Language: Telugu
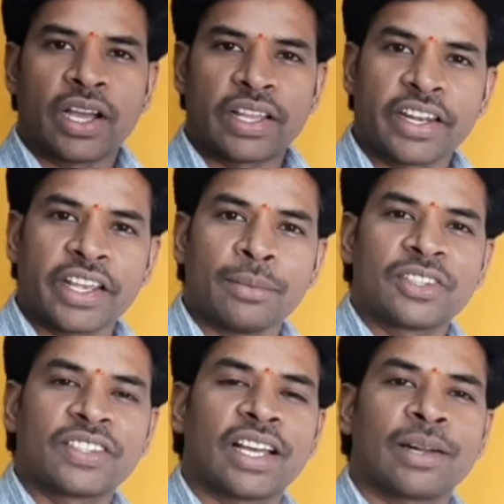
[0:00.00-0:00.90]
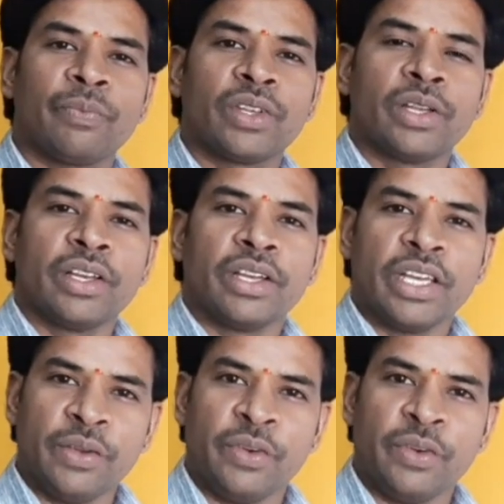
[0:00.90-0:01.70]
అందరికీ నమస్కారం ఈ